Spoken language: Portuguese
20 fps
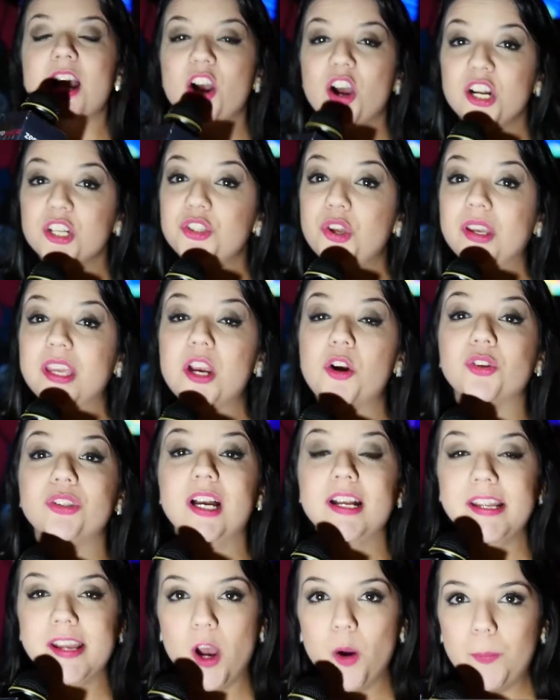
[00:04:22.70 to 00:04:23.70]
E agora eu tô aqui com o
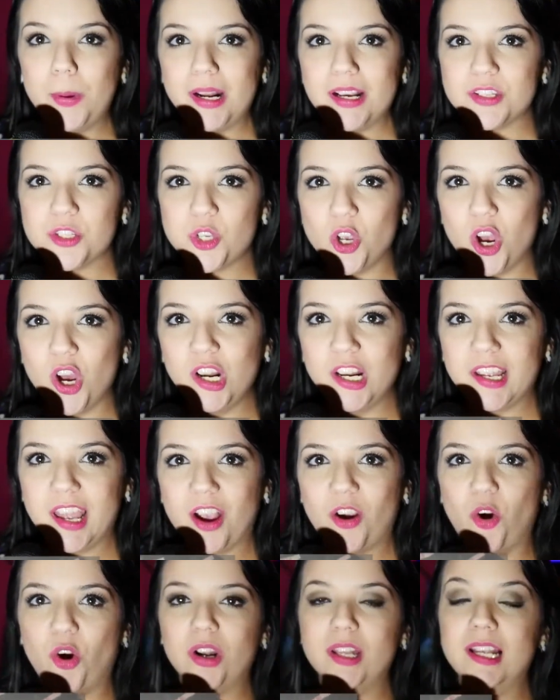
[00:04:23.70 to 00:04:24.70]
Daniel Perassoli, que
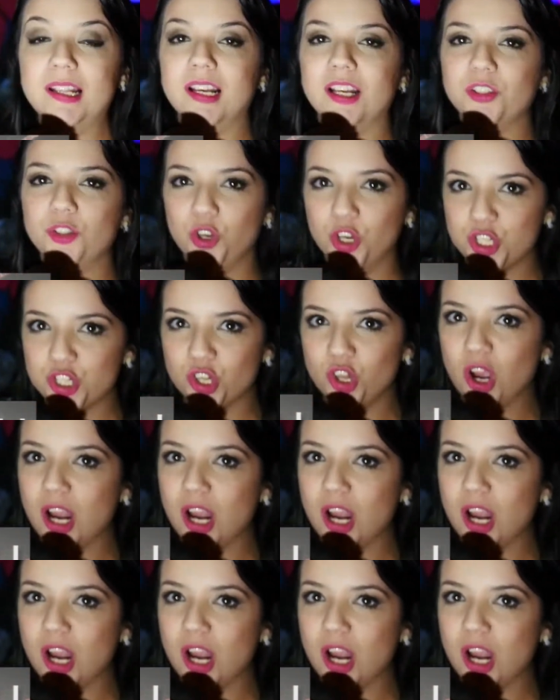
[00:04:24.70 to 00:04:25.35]
é coordenador de